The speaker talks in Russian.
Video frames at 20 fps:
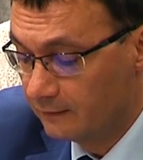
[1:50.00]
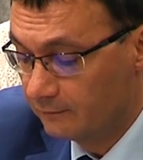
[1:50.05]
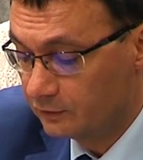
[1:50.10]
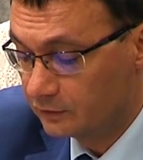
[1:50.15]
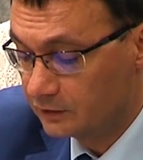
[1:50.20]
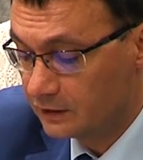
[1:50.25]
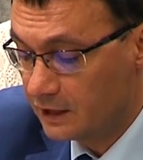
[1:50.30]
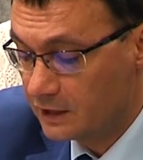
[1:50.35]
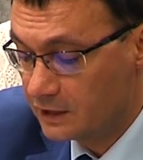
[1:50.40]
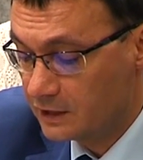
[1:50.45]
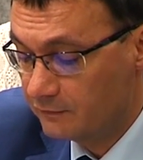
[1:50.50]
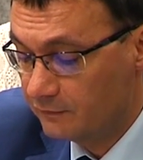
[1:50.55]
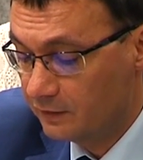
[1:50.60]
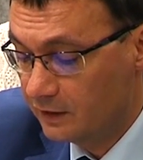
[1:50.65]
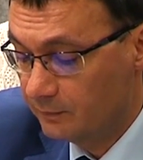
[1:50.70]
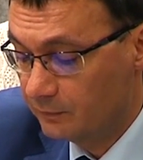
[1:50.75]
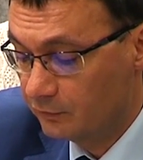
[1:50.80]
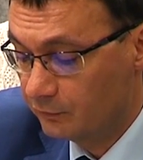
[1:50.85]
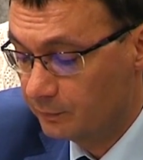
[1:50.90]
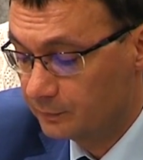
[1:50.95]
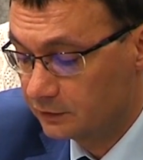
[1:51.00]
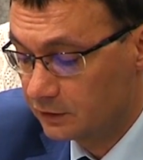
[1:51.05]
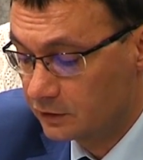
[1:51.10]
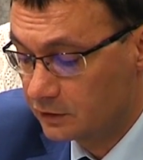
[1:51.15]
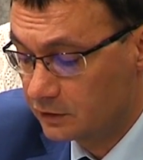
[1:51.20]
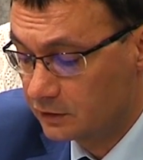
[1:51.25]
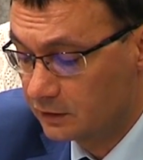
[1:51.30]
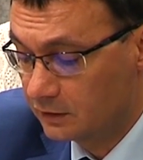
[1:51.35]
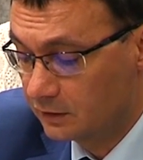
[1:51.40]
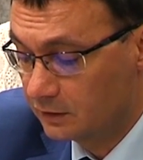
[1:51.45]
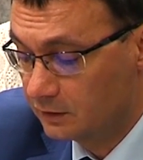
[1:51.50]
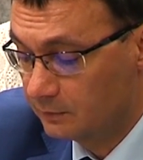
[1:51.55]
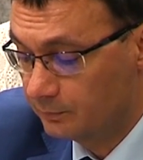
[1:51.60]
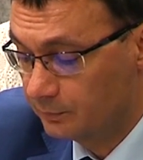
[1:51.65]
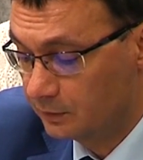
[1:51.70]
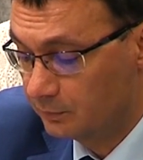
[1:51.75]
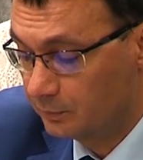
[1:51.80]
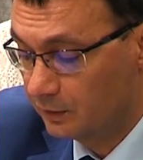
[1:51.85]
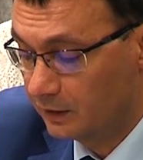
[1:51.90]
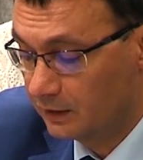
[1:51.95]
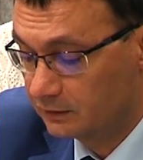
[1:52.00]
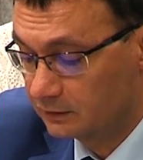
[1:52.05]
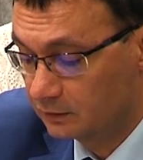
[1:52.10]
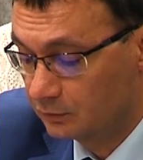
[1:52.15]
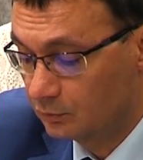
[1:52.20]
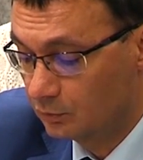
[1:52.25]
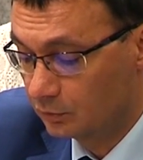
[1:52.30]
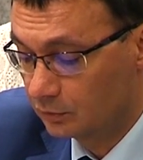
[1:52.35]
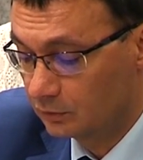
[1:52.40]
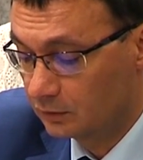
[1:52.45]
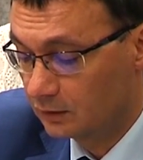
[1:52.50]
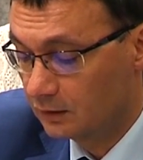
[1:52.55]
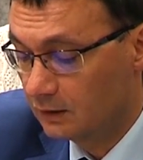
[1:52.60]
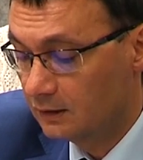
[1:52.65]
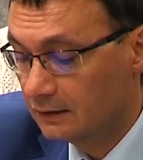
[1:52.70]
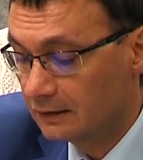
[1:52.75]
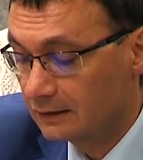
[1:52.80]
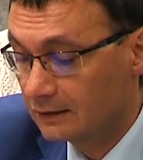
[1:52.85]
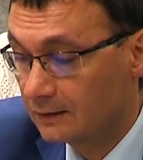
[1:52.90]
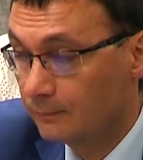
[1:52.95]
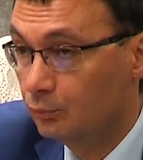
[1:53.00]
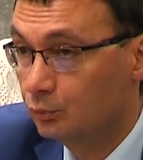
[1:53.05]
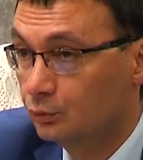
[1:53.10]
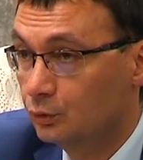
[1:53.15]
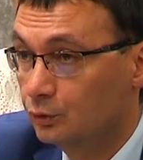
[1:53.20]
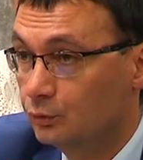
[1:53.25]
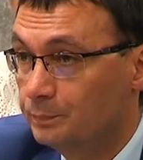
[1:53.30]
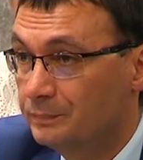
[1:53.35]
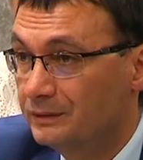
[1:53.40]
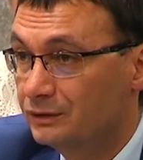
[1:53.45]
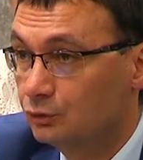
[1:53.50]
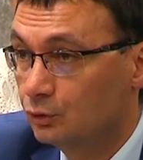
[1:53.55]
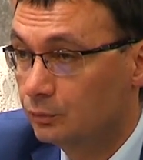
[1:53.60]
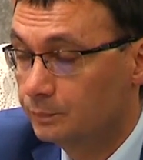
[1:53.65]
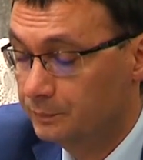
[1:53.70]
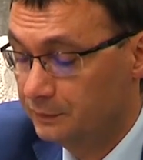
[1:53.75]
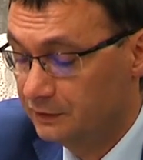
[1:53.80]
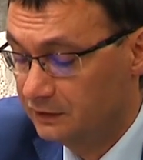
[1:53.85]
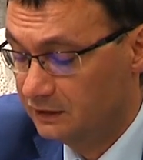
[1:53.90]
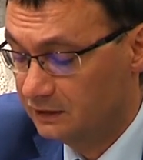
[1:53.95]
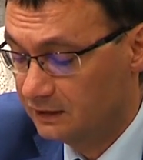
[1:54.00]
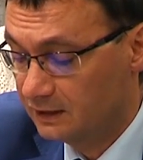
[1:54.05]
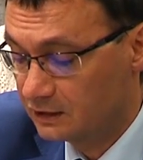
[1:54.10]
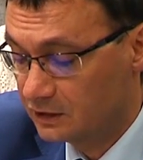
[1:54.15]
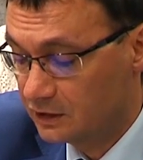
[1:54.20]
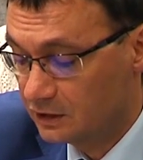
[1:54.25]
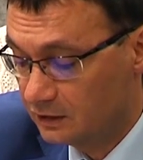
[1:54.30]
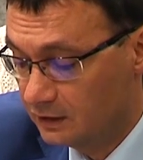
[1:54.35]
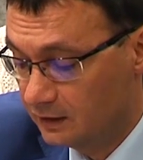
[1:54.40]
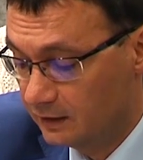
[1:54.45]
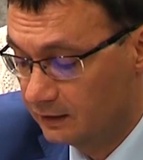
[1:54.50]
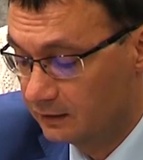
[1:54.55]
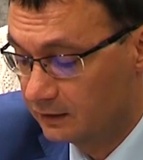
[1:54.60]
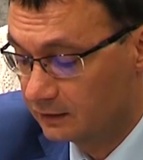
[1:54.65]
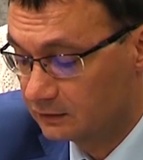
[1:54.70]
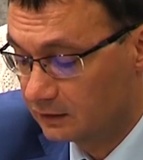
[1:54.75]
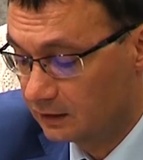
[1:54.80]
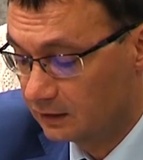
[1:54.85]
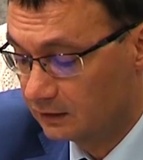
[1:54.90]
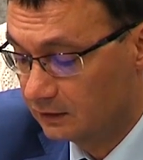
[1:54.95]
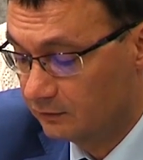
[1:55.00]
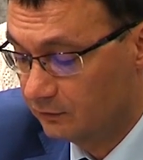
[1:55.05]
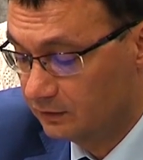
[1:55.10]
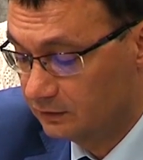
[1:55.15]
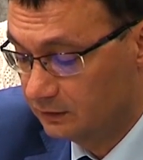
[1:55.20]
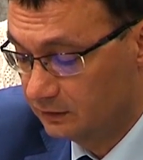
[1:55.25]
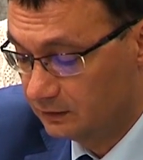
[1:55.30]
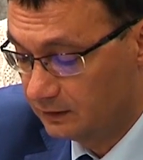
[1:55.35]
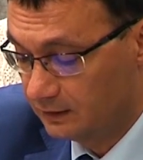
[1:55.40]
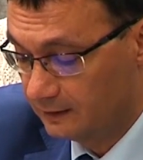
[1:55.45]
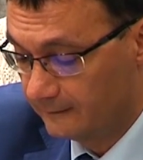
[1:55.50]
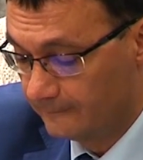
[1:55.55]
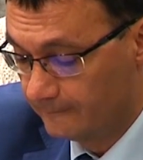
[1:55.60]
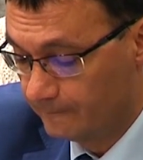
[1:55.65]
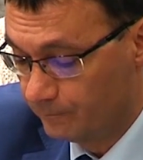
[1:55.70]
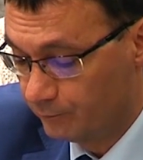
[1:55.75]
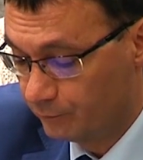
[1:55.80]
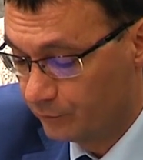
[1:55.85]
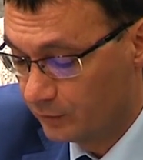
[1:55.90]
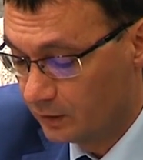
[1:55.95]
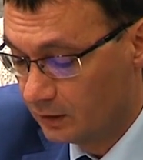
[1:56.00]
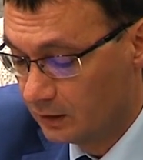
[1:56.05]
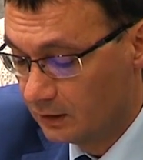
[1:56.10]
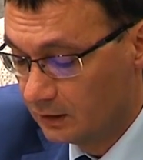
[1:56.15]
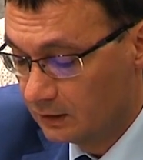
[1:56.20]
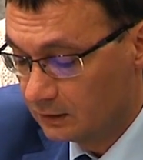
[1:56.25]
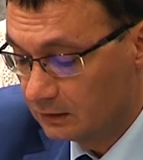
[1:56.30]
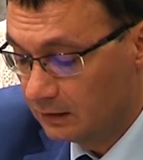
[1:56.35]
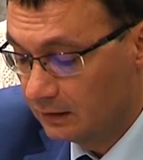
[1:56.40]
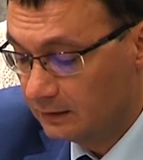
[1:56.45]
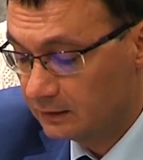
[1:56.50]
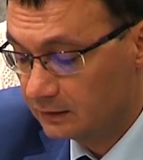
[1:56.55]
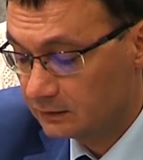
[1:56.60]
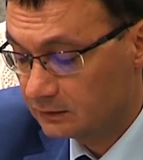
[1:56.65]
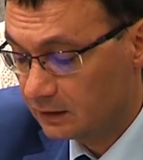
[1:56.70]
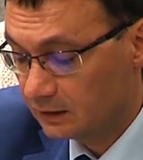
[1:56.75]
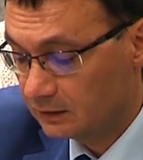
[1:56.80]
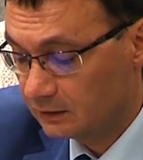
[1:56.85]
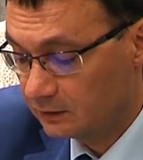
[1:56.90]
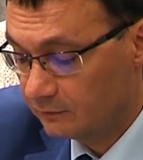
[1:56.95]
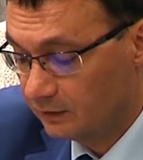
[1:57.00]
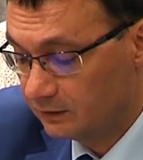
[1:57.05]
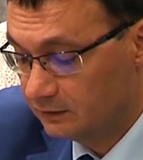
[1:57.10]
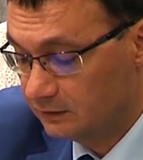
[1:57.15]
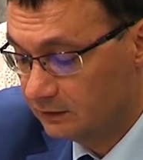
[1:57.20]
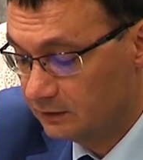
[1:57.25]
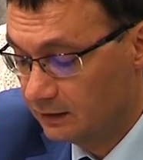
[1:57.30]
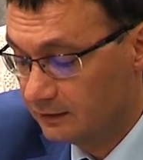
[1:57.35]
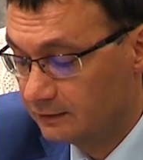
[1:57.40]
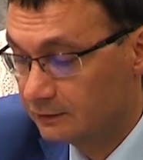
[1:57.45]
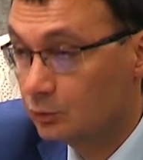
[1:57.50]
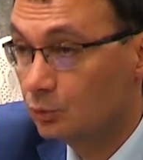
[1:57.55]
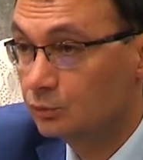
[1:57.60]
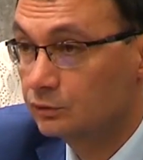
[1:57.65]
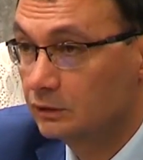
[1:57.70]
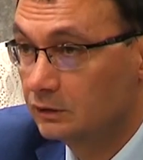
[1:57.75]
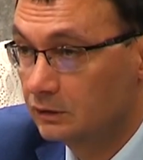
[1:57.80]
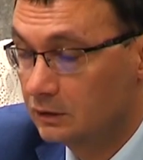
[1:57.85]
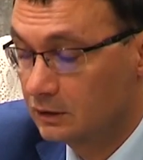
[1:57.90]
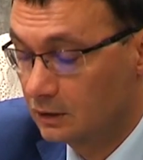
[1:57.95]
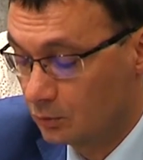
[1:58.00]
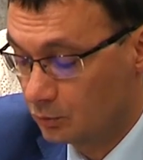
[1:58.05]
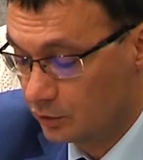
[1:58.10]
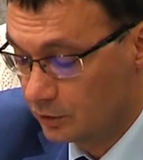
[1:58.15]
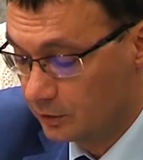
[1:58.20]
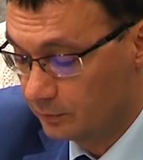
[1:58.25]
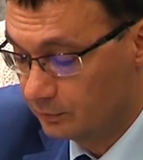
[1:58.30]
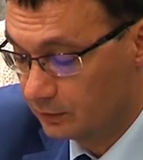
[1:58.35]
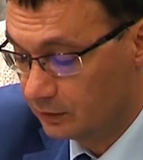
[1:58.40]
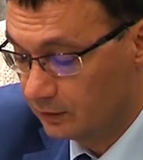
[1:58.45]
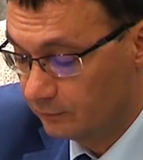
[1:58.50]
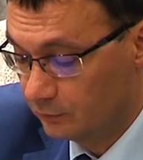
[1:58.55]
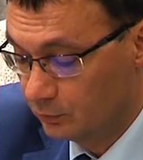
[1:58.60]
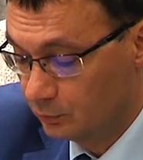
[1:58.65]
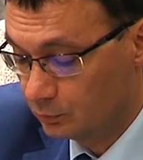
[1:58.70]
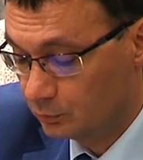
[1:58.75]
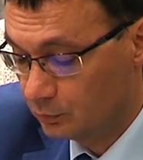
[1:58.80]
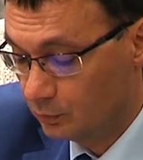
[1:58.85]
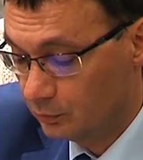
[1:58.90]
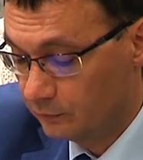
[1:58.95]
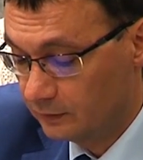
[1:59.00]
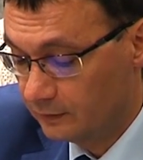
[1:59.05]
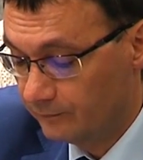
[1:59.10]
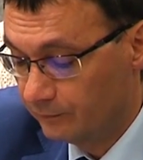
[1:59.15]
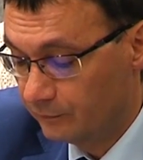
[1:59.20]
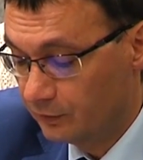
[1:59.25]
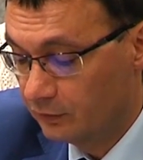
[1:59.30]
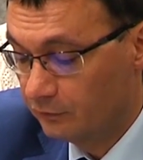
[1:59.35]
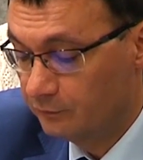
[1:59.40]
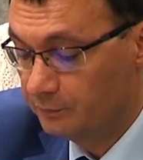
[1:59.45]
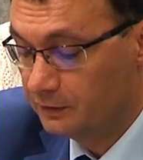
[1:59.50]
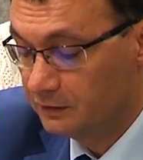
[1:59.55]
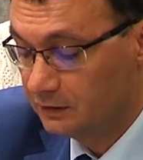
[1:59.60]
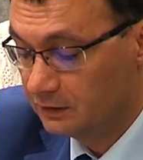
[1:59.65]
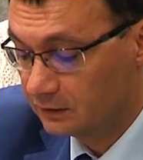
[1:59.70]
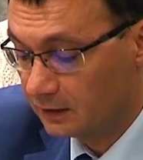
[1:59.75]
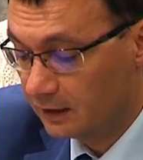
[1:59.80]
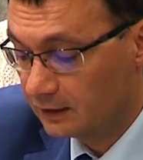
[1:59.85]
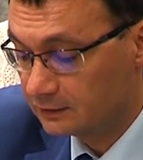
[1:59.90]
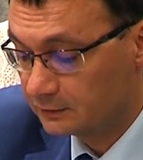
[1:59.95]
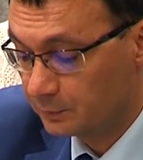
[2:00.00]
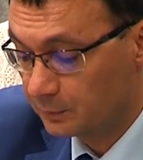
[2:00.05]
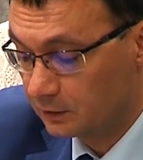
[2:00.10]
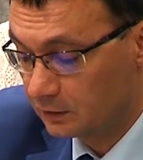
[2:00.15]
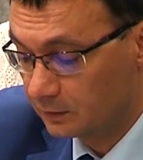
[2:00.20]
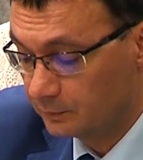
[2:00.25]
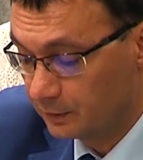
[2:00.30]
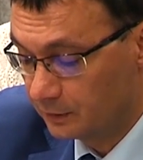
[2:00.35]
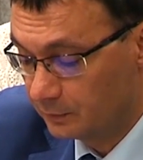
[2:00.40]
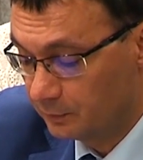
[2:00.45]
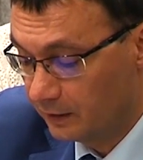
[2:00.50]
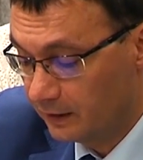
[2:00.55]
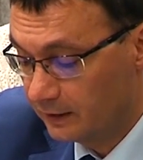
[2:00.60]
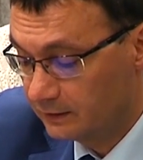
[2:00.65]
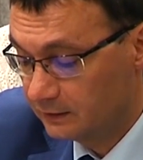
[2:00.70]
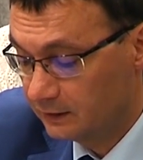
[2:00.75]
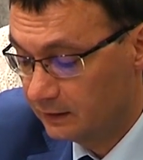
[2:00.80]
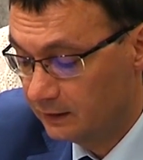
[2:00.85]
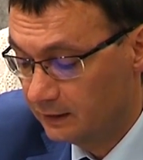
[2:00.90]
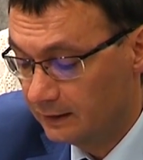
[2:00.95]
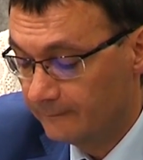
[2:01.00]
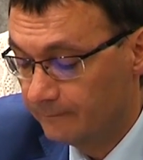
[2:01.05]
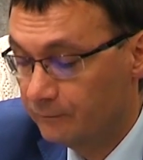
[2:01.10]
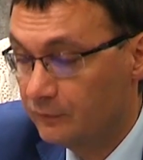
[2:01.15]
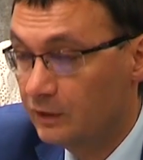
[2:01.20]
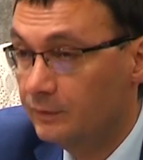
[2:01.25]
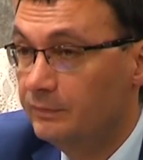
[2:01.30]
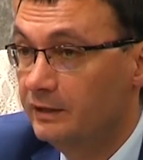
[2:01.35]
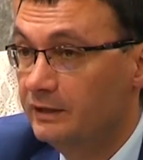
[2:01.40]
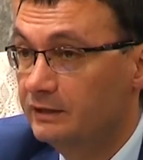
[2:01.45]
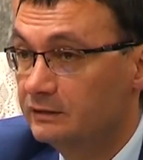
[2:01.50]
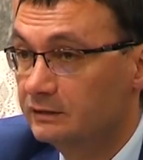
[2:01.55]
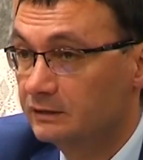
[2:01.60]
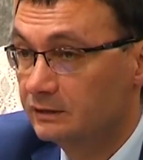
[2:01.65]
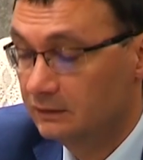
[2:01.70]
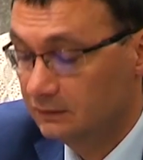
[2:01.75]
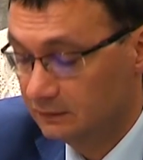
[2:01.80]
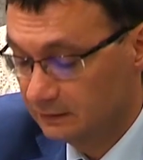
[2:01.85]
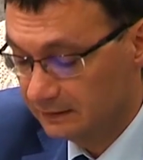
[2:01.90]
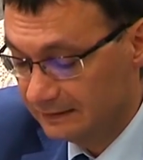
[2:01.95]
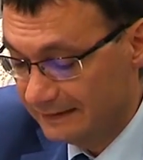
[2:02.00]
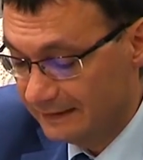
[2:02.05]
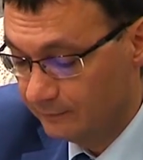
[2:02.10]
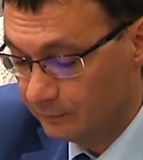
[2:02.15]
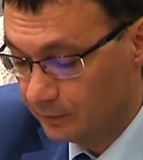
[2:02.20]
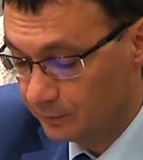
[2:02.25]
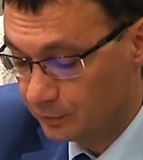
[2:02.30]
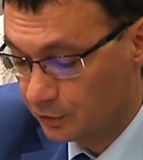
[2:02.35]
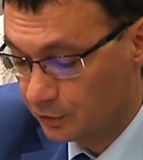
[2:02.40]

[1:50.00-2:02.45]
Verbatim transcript: в настоящее время в пассажирских предприятиях города работает 554 иностранных водителя. Для иностранных водителей созданы хорошие бытовые условия. В пяти транспортных предприятий имеется 7